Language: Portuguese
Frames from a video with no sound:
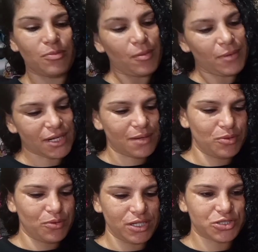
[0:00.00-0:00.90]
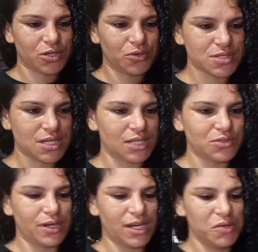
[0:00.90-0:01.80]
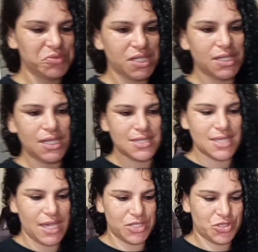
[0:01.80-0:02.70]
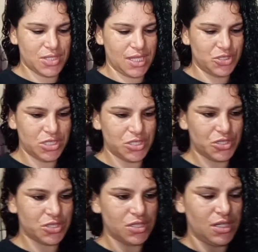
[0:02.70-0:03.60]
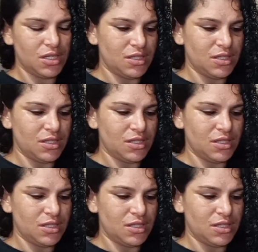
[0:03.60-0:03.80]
Que é uma marca boa aí de calçado, ela é um 37, tá, gente?